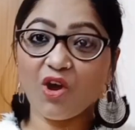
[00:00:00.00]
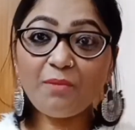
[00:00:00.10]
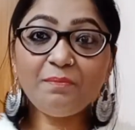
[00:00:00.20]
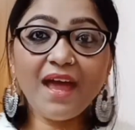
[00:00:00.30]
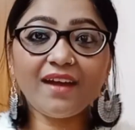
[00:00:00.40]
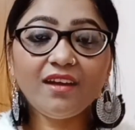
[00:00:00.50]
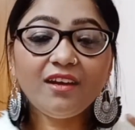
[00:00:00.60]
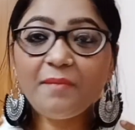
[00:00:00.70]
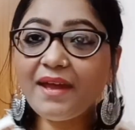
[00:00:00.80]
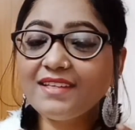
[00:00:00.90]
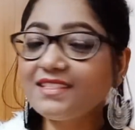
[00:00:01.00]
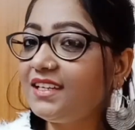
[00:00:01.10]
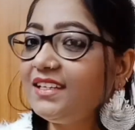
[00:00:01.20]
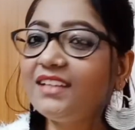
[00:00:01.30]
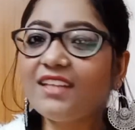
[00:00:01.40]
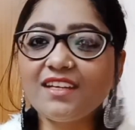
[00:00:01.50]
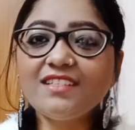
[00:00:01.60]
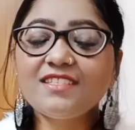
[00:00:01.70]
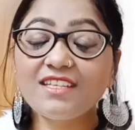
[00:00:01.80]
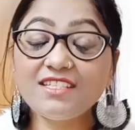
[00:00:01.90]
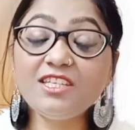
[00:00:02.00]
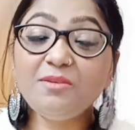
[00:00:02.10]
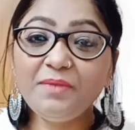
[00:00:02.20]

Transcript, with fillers: और ब्लैक कलर मैंने इसलिए लिया ताकि किसी